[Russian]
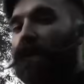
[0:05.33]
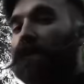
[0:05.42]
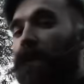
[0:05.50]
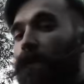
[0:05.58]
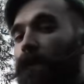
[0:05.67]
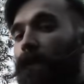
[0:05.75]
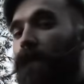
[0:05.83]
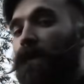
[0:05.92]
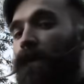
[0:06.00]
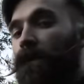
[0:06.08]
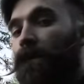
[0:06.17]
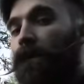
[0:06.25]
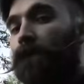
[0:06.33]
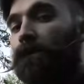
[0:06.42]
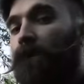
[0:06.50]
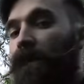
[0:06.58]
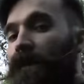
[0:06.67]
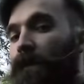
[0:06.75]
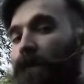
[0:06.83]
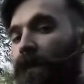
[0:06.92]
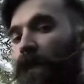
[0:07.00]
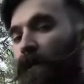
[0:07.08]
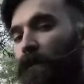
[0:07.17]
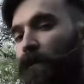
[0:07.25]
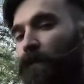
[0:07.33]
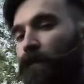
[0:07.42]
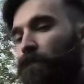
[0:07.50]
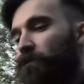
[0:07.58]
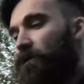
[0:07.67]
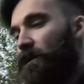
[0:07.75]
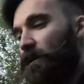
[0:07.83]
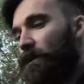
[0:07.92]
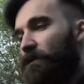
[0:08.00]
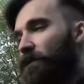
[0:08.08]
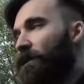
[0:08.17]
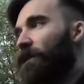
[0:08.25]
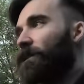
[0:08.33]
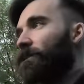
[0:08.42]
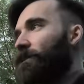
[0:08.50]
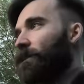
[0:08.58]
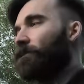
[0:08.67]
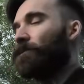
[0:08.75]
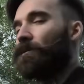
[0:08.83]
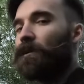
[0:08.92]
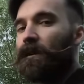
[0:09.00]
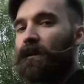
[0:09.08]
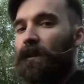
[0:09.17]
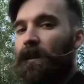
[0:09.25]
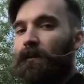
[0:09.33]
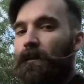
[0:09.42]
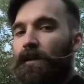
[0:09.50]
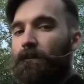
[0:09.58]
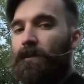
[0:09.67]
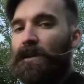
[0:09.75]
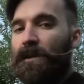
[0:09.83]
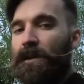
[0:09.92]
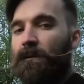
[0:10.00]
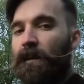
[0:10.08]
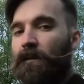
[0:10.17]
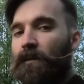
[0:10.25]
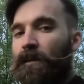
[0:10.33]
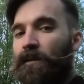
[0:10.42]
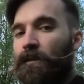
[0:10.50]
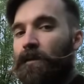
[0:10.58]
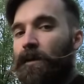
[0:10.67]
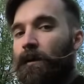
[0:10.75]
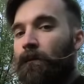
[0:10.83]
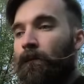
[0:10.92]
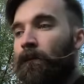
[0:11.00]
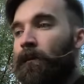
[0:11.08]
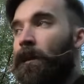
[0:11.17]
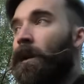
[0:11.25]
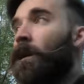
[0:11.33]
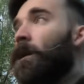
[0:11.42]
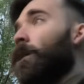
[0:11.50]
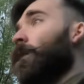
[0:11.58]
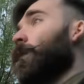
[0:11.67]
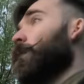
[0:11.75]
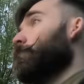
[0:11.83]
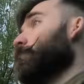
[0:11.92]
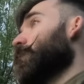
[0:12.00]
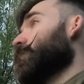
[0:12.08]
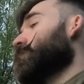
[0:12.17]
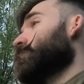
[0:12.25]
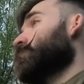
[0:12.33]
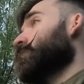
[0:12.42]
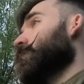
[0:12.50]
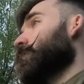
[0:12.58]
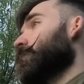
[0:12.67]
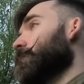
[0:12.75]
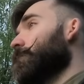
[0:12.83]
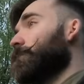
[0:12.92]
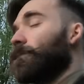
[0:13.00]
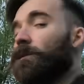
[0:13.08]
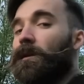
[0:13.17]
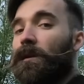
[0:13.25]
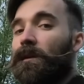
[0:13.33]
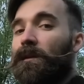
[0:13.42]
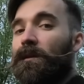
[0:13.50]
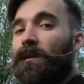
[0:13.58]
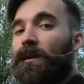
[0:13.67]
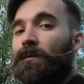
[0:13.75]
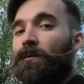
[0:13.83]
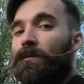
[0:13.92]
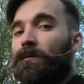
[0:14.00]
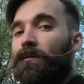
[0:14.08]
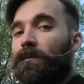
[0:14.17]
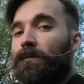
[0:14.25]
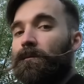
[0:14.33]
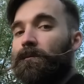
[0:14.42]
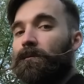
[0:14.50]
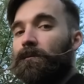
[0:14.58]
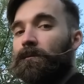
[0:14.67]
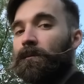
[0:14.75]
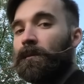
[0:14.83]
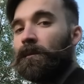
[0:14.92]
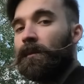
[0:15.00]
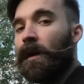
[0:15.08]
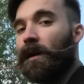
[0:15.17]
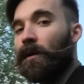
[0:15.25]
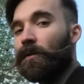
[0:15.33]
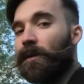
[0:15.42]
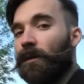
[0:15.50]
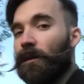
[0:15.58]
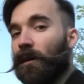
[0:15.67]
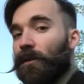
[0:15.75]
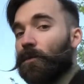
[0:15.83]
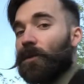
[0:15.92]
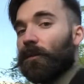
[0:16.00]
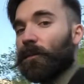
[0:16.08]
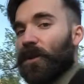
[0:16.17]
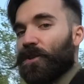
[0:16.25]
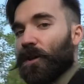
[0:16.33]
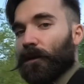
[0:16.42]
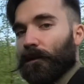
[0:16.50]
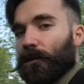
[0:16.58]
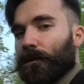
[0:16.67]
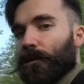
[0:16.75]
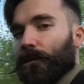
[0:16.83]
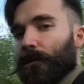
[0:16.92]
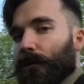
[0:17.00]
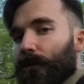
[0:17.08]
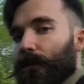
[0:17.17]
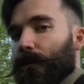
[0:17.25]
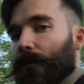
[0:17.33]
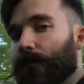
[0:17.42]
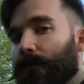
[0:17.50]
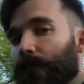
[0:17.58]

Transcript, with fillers: не самый приятный. Замедляют YouTube, и смотреть с компьютера стало вообще почти невозможно уже. Поэтому я э, создаю аккаунты на других площадках и